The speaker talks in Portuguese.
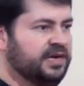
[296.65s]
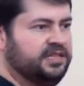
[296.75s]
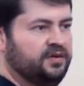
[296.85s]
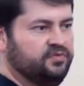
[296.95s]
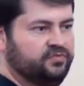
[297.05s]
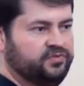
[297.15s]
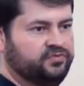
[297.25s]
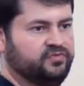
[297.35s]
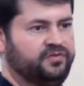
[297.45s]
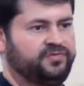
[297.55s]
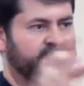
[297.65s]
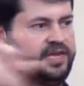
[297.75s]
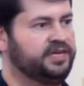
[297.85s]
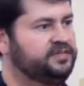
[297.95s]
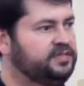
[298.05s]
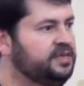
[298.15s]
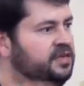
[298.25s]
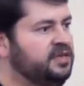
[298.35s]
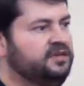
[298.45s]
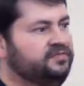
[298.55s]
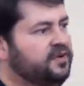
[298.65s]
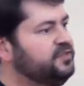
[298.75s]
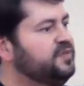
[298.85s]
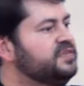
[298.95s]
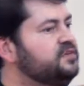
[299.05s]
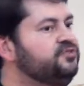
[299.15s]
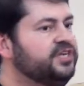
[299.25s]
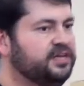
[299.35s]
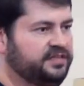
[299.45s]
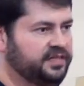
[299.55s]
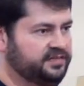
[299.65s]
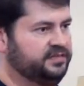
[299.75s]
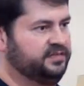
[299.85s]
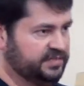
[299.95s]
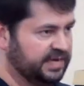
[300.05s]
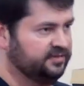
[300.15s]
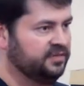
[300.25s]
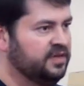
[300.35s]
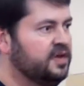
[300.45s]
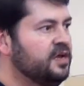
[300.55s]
cada um com seus coeficientes e vai uma expansão gigantesca, certo?